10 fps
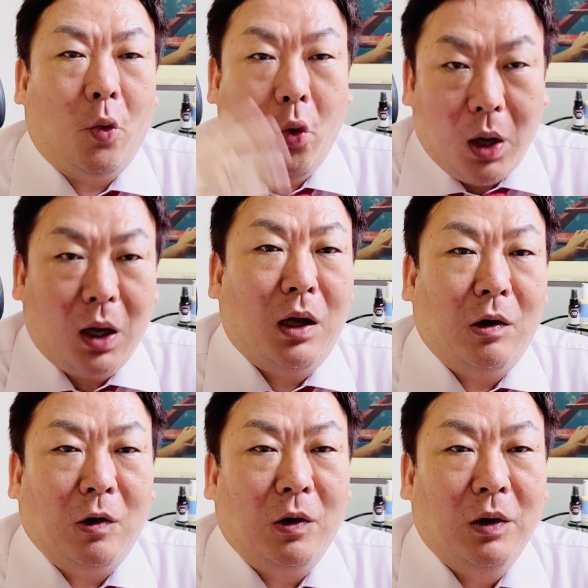
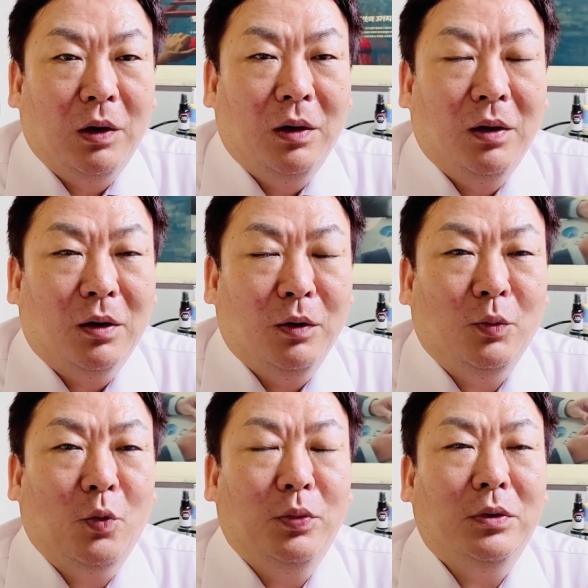올라가요.
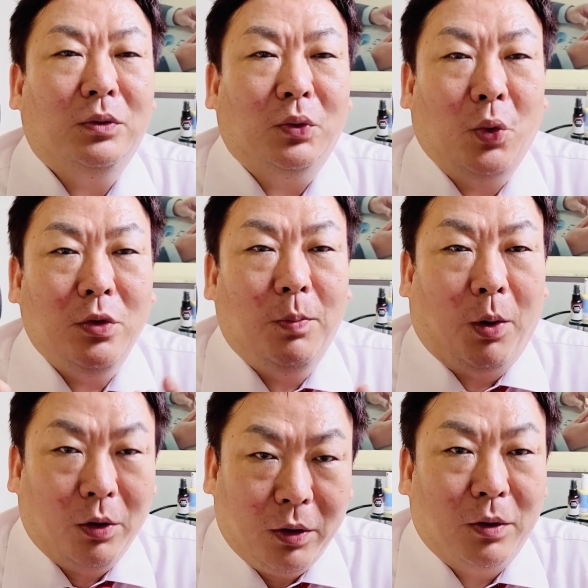그럼 농부들이 또 돈을
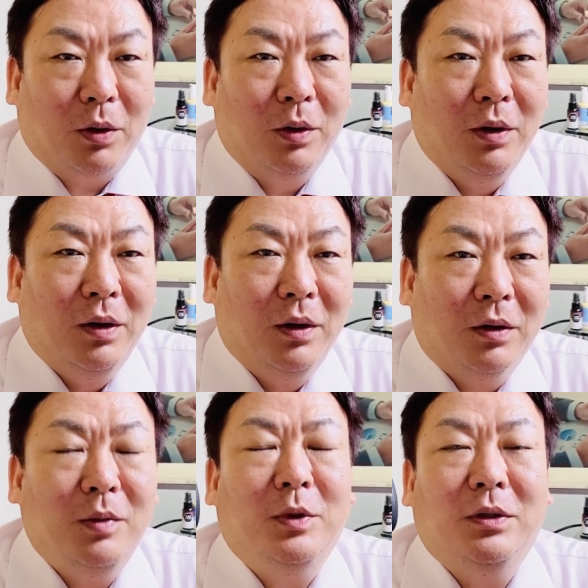벌어요.
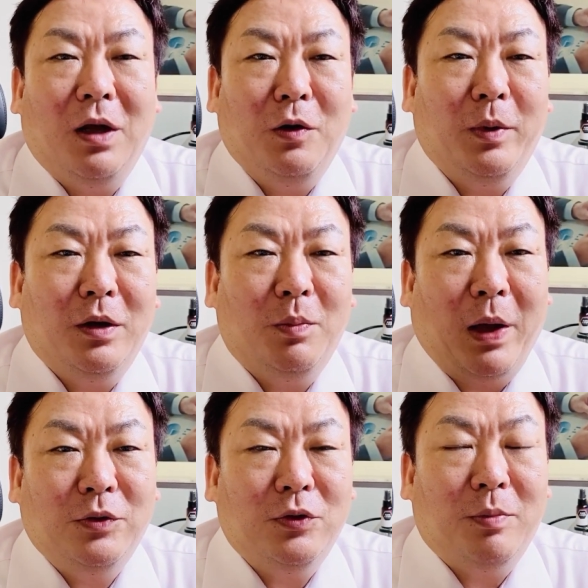그럼 그 다음에는
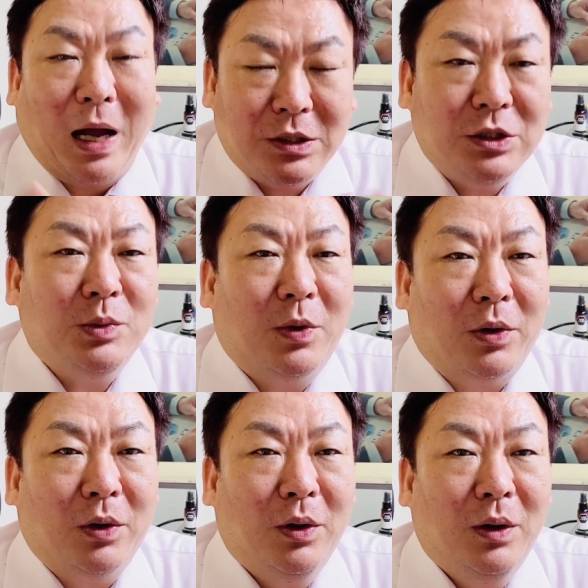배추를 많이
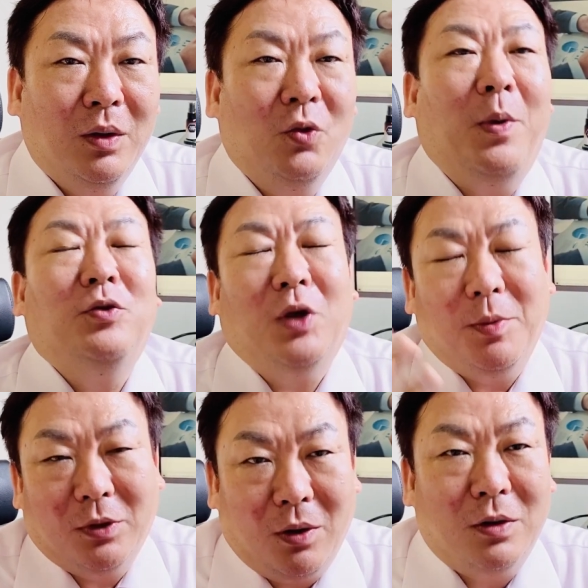심어요. 또
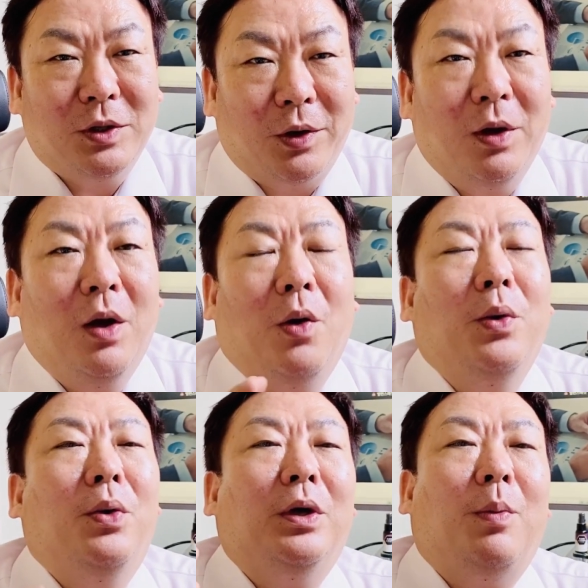배추값이 떨어져요.
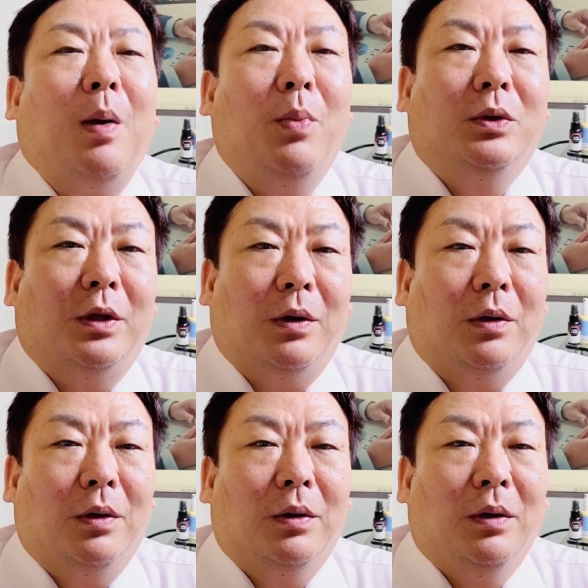어, 이런 게 반복돼요.
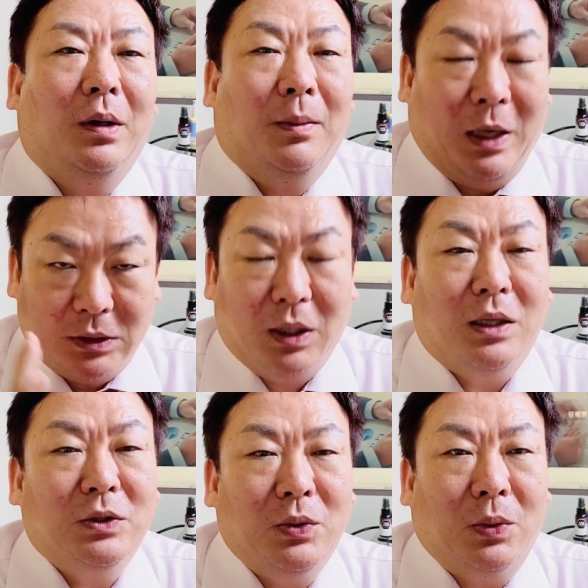
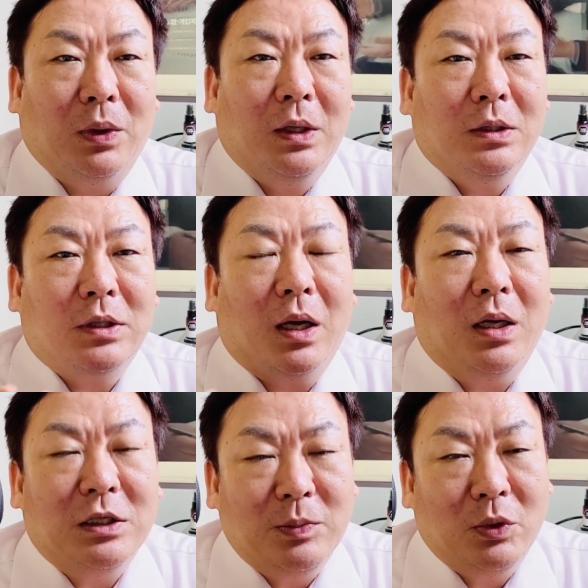마찬가지로
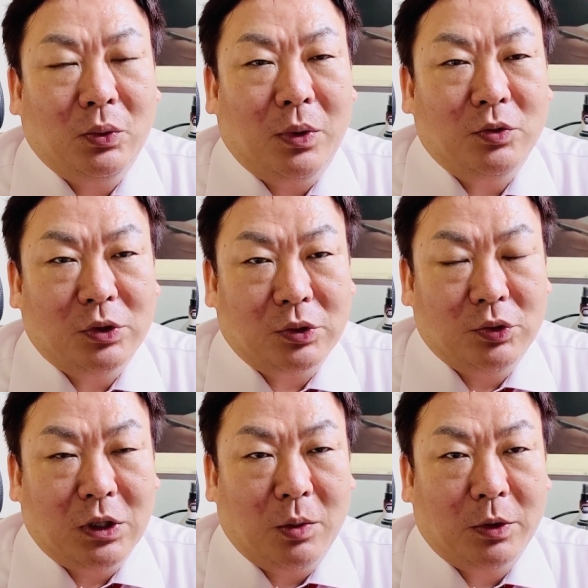제가 이십 년 동안 주식
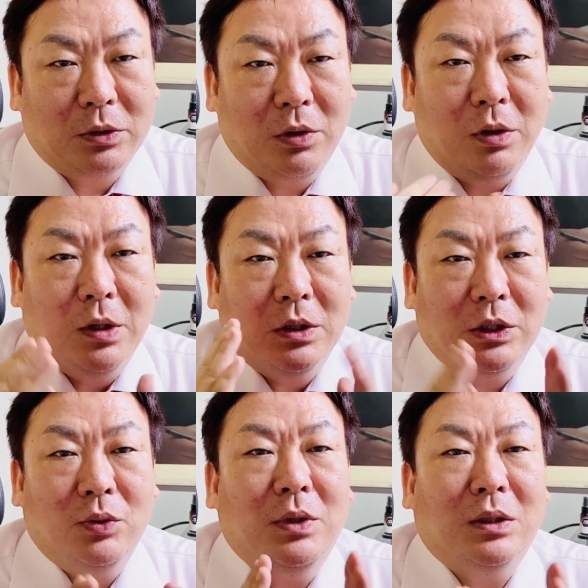투자하면서
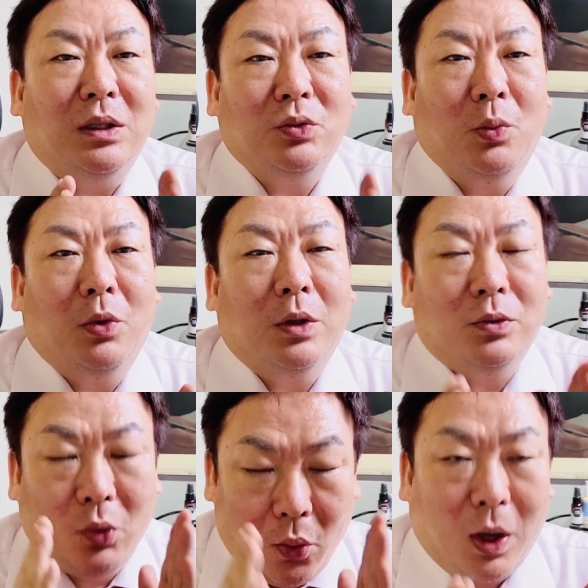신규 상장
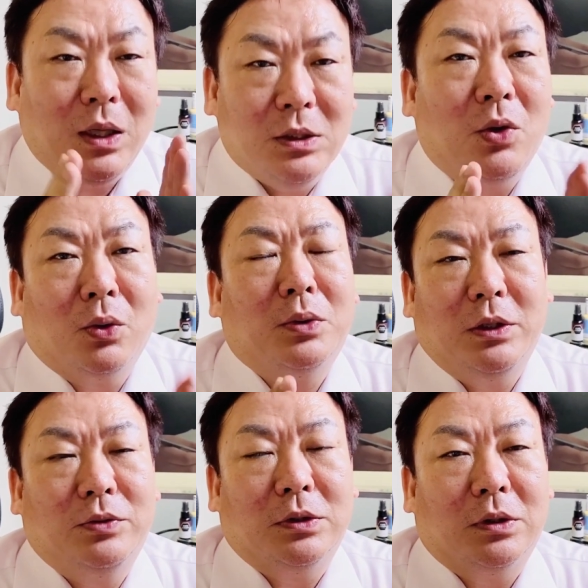종목에도 똑같이
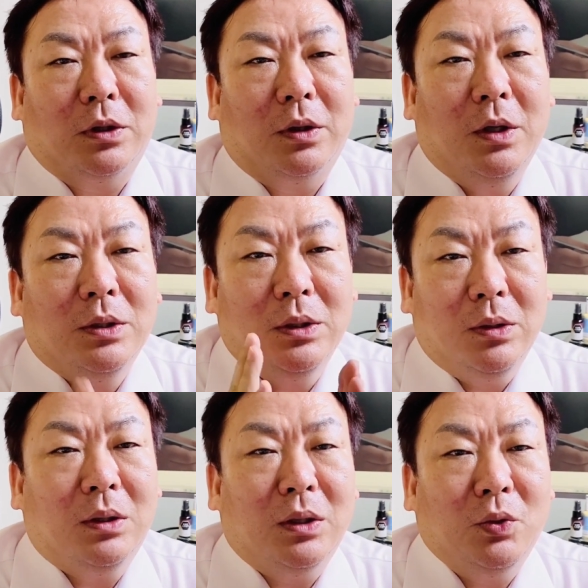적용될 수 있어요. 신규
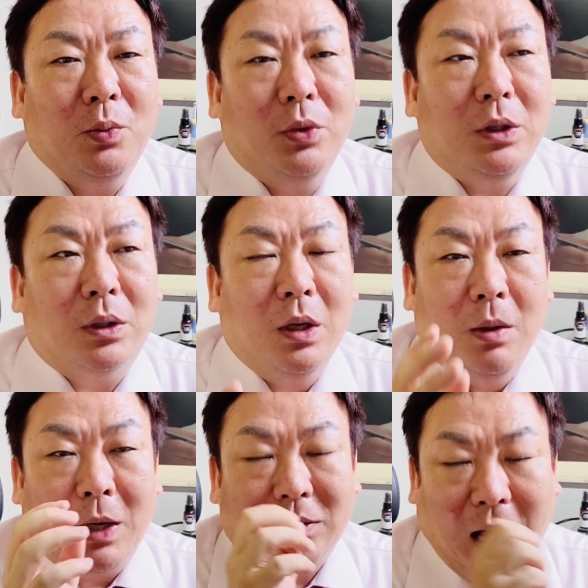상장 종목이
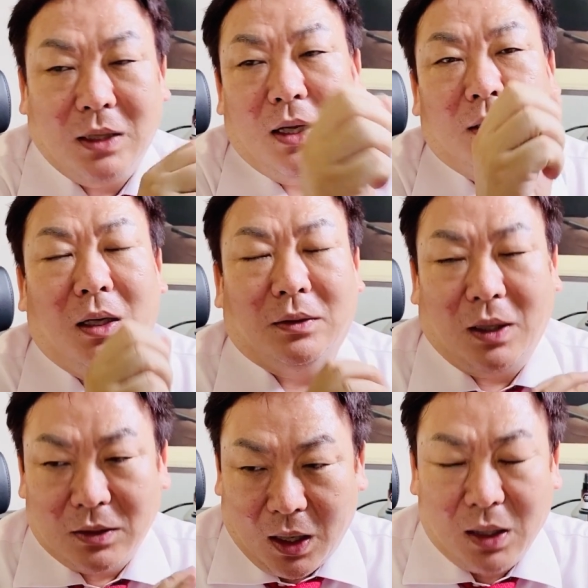막 따상
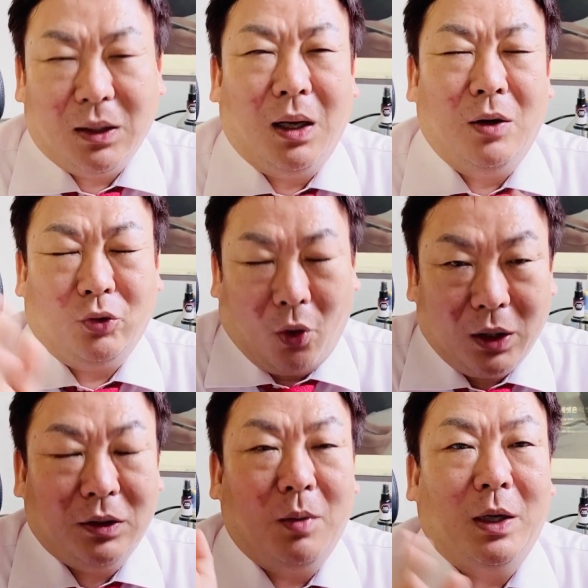갔다 상한가 가고 더
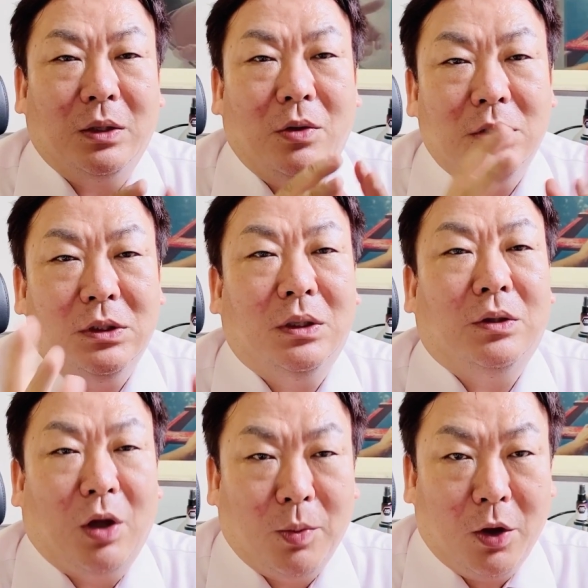갔다 막 이런
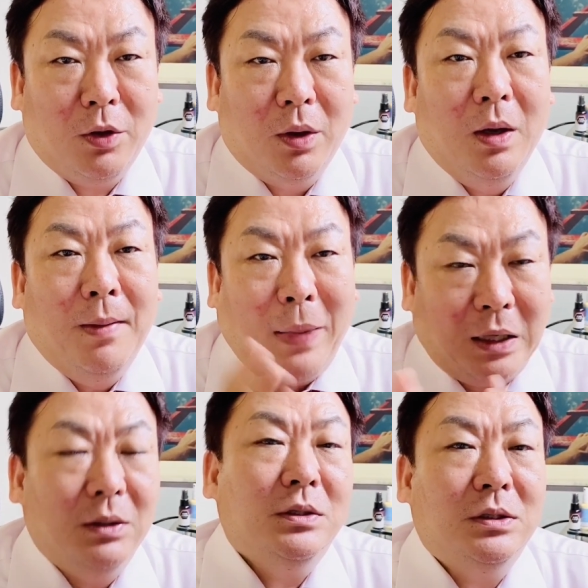시기가 되면
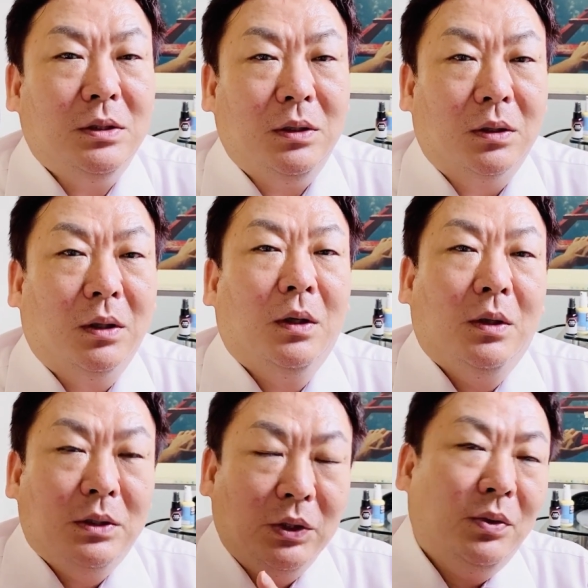반드시
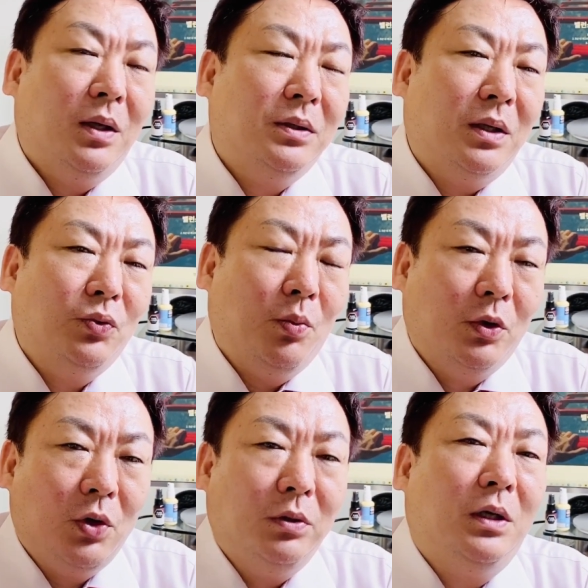신규 상장
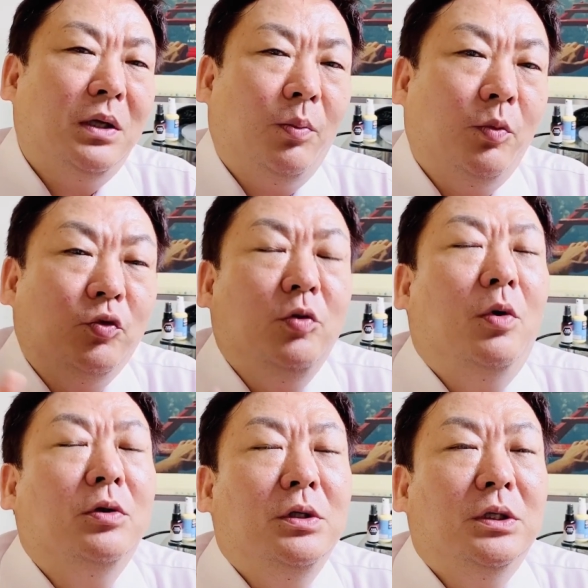종목 첫날 사면 물
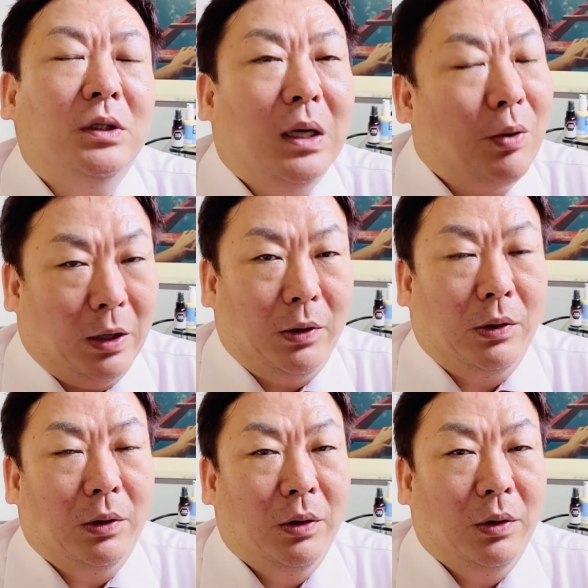먹는 시기가 와요.